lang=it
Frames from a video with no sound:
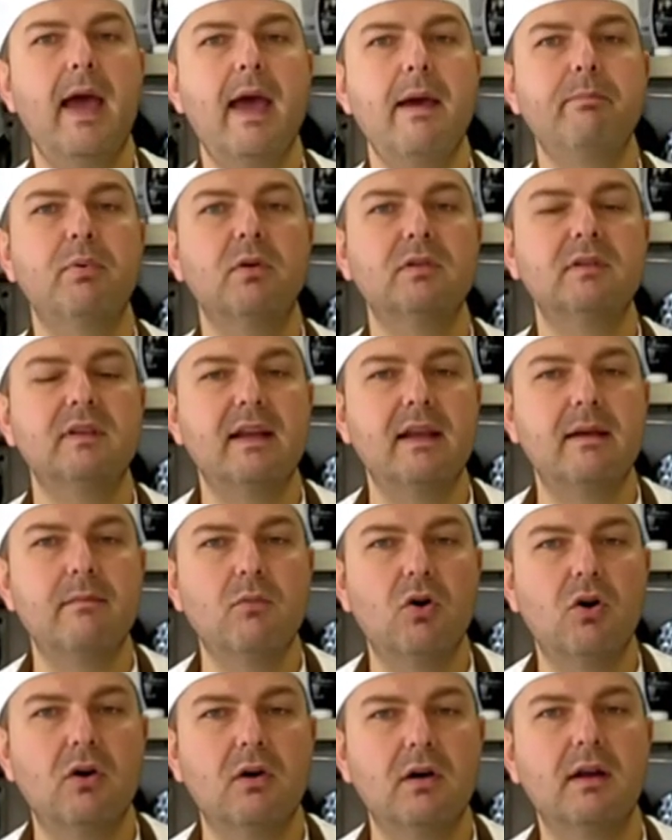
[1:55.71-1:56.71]
e
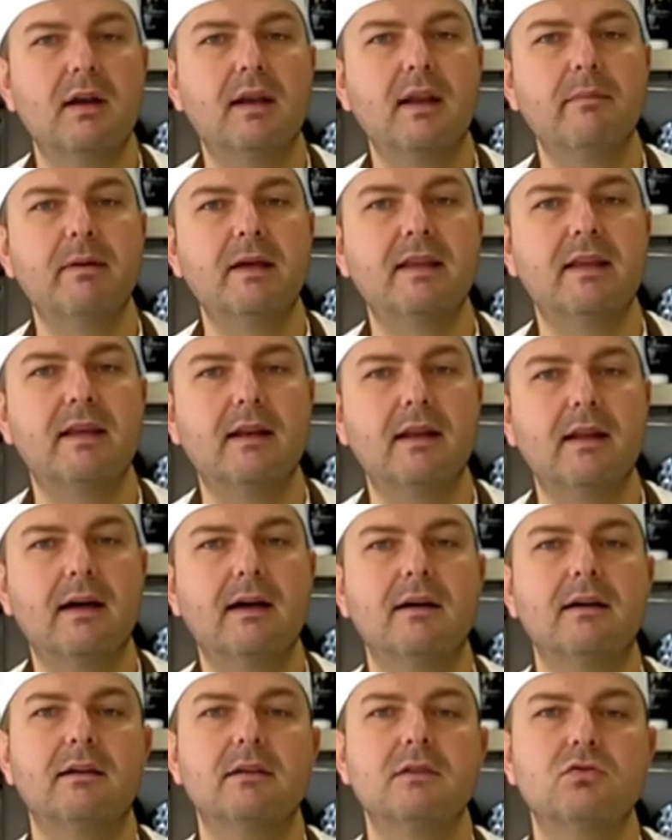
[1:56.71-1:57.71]
porteremo la padella
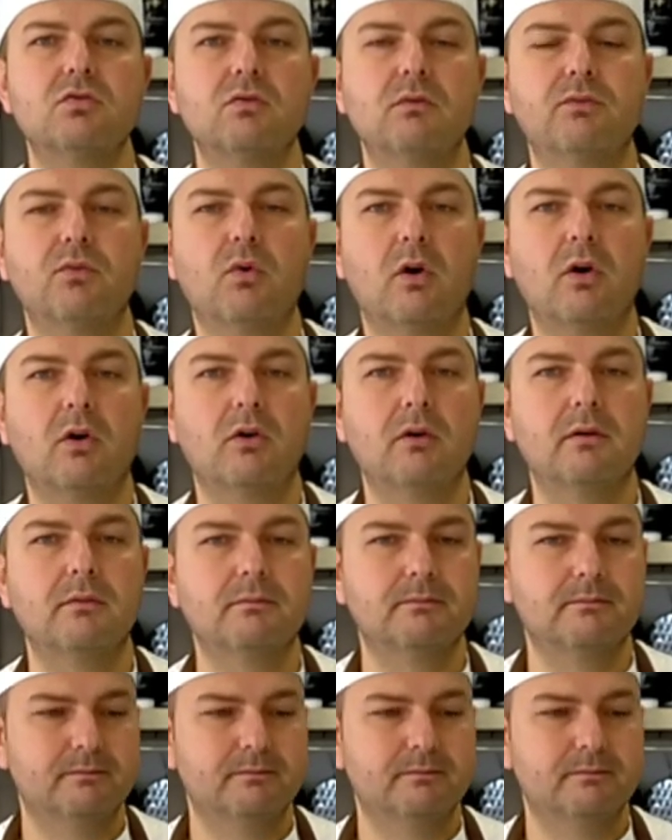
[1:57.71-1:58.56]
sul fuoco.